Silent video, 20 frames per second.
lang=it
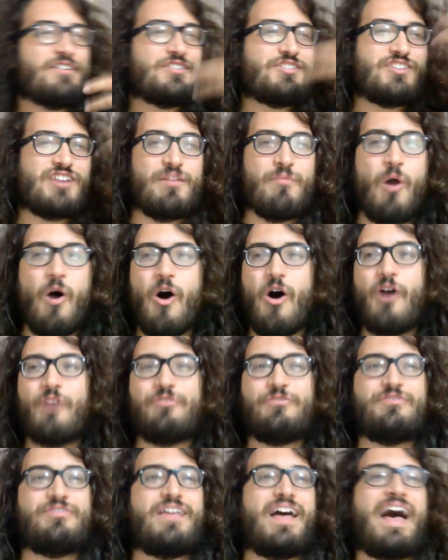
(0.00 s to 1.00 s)
eh,
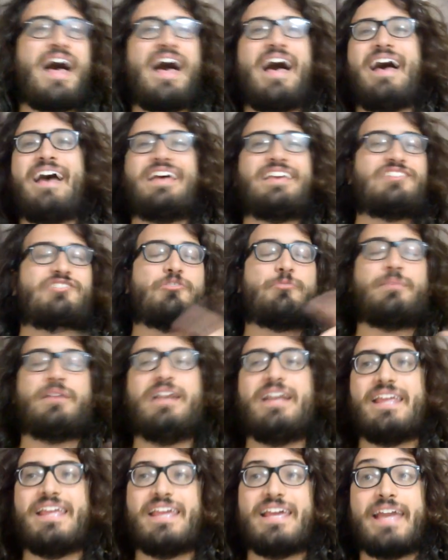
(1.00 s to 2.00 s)
scemotta, sopra
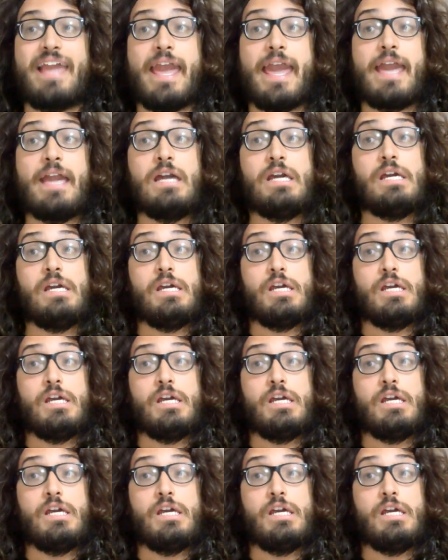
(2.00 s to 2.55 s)
le righe,